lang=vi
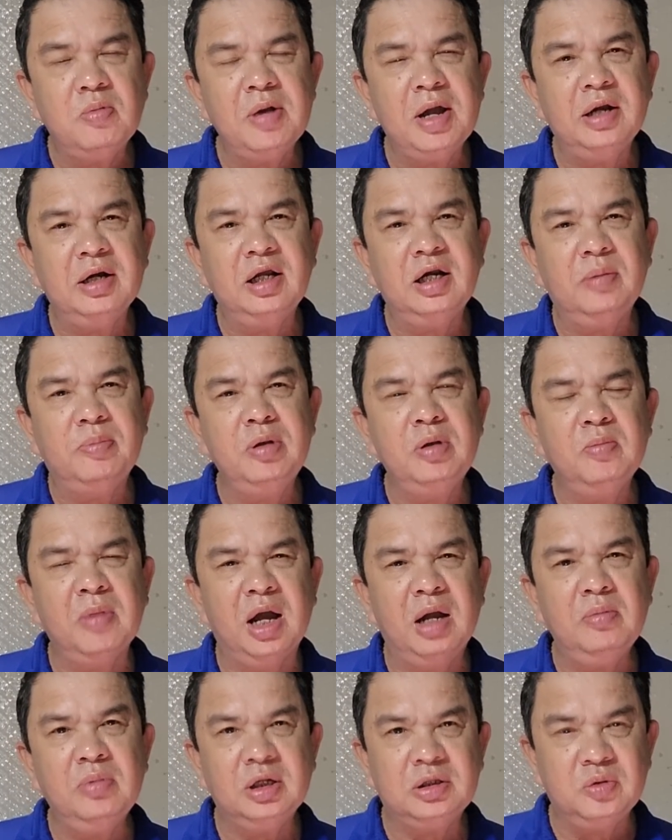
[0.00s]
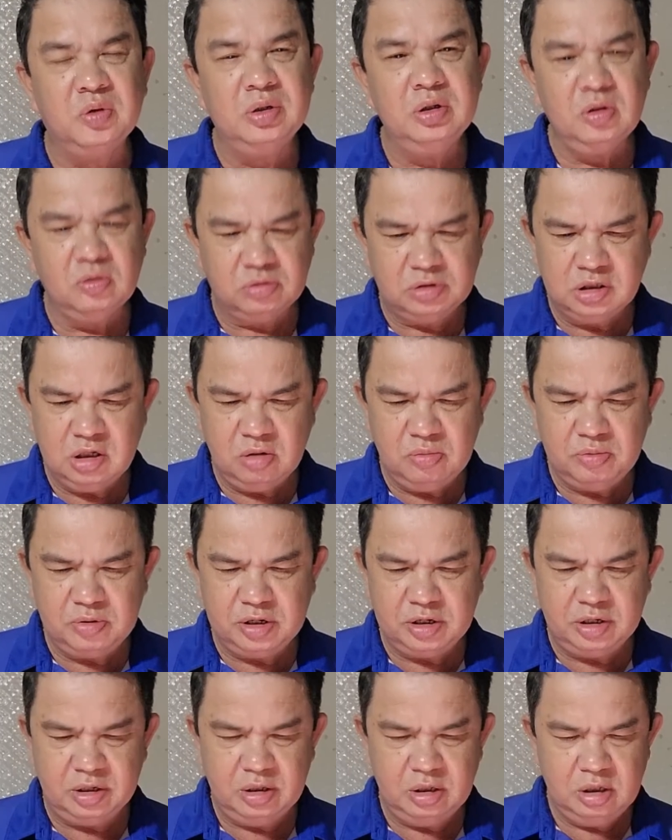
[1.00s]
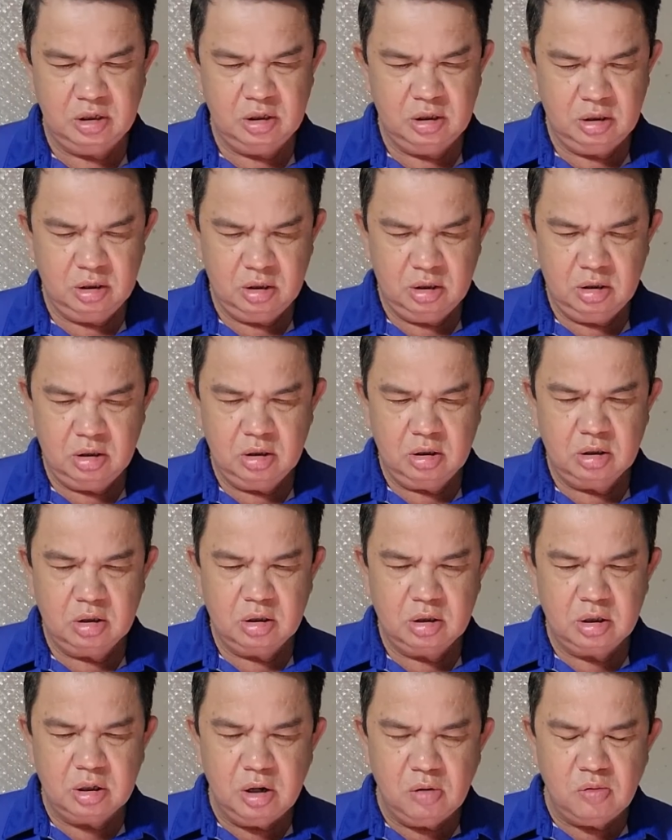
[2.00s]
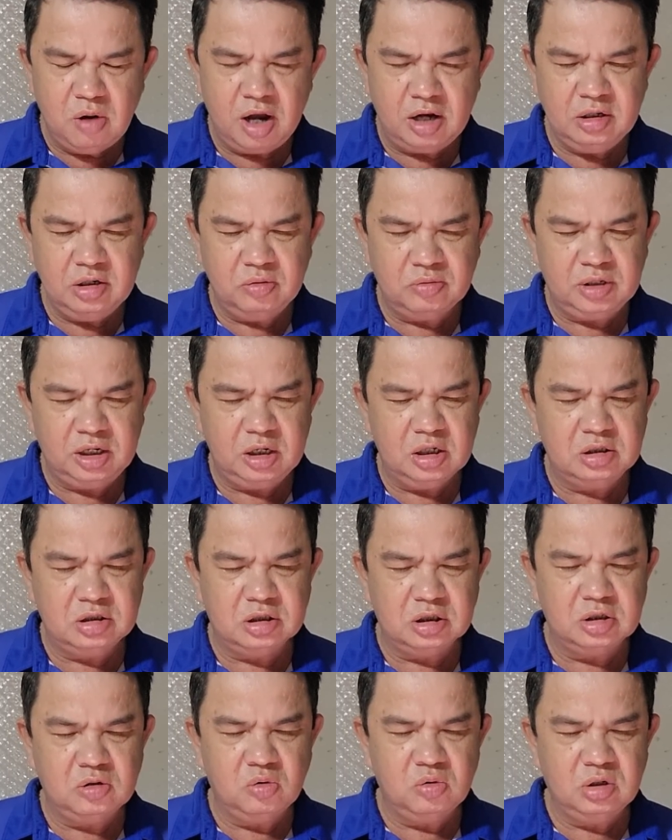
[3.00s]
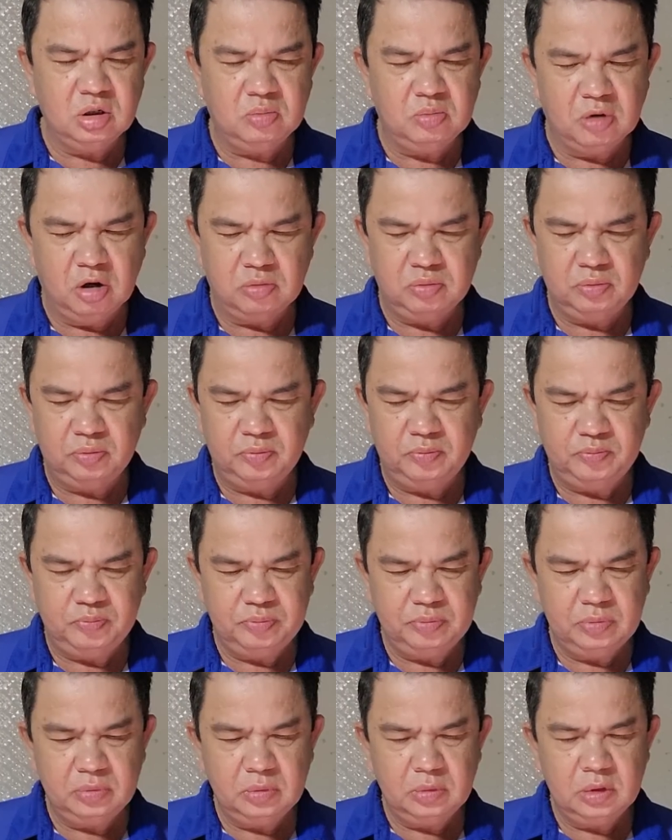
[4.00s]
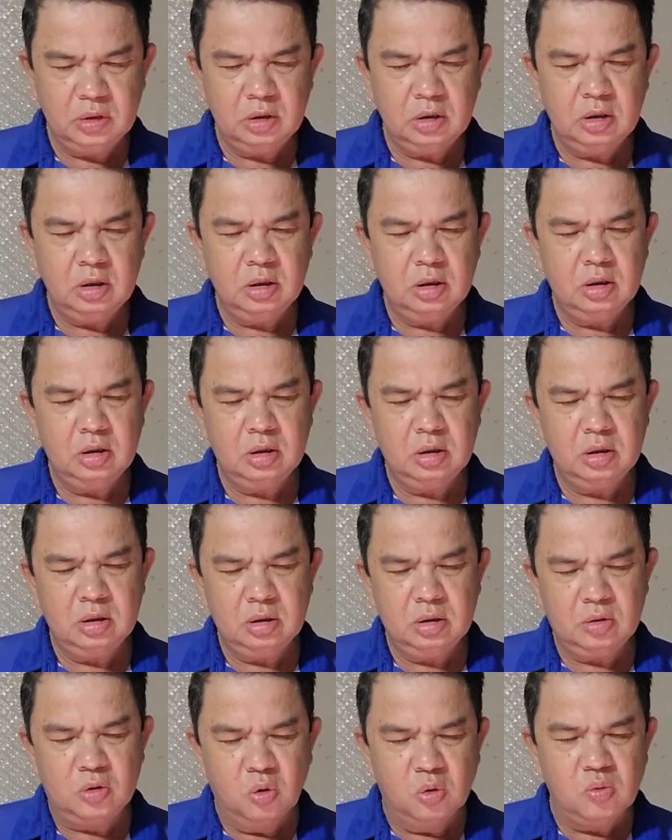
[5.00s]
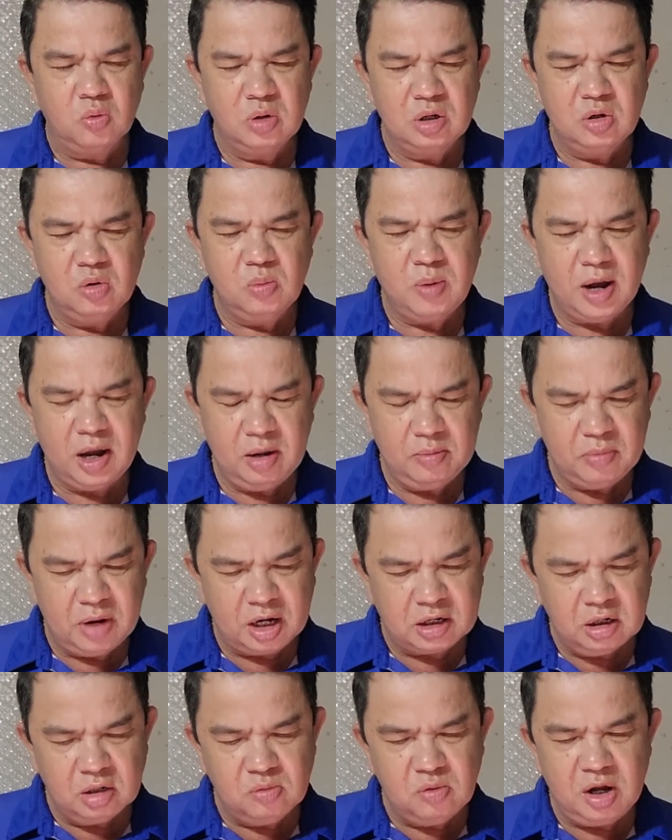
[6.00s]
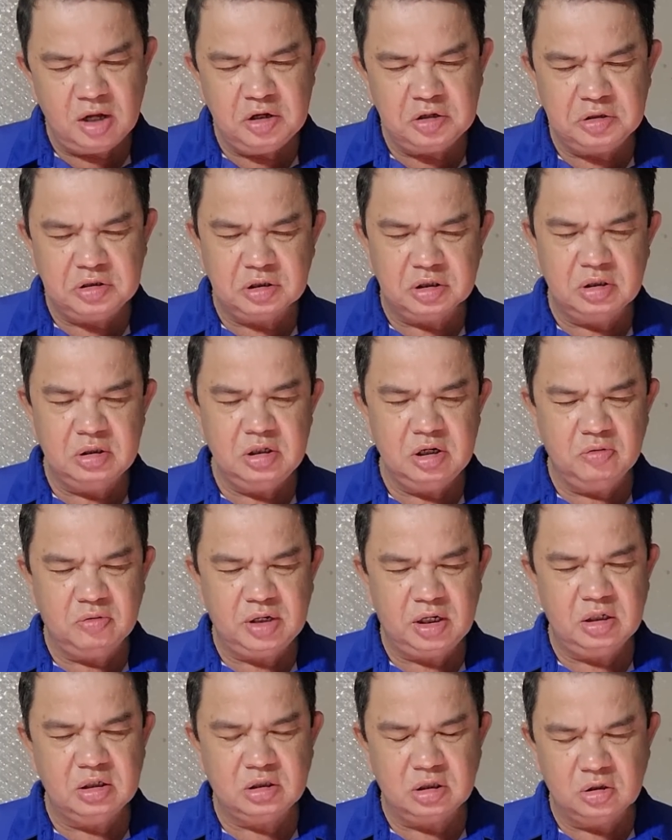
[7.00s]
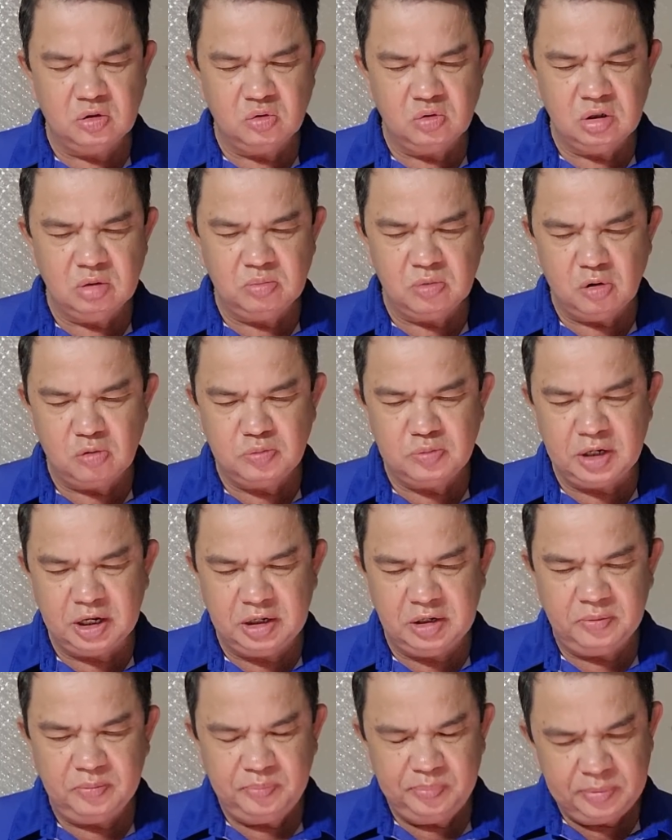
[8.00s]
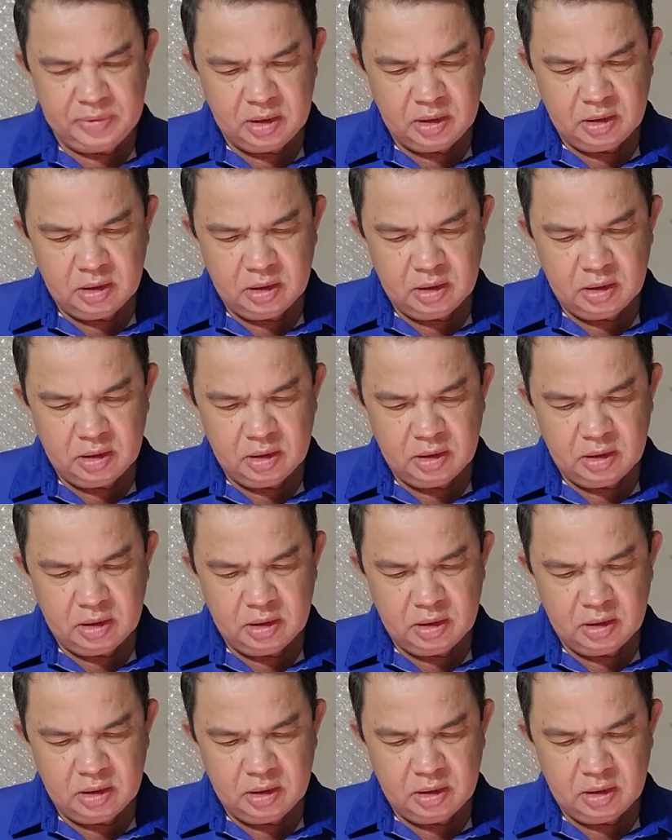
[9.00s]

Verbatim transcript: công an lại lập biên bản và chuyển hồ sơ về cơ quan điều tra hình sự khu vực 1 thuộc quân khu 3 mà cơ quan hình sự điều tra hình sự khu vực 1 này